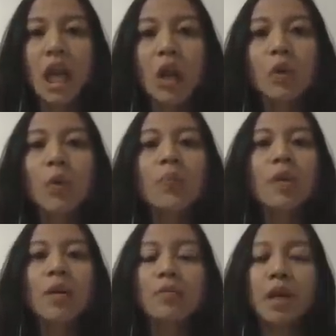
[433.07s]
Lalu
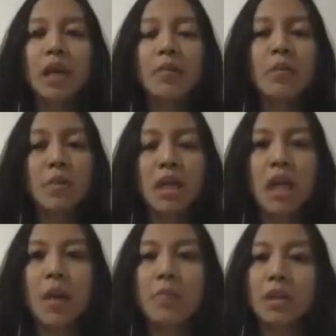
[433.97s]
mereka
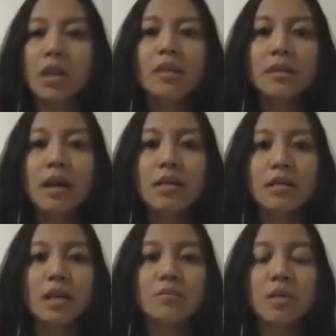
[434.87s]
memberikan update
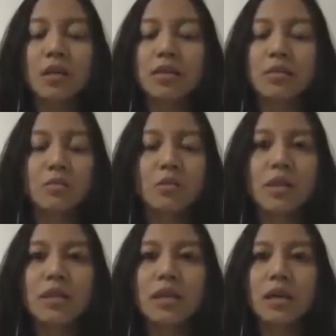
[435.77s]
data segala, uh,
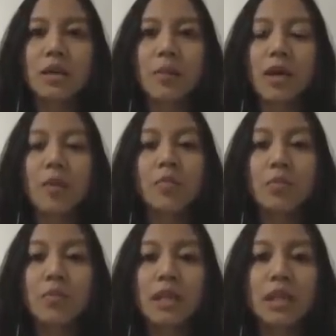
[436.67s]
semuanya kepada
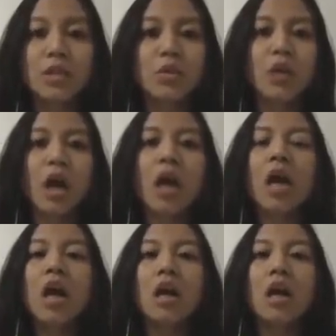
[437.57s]
publik juga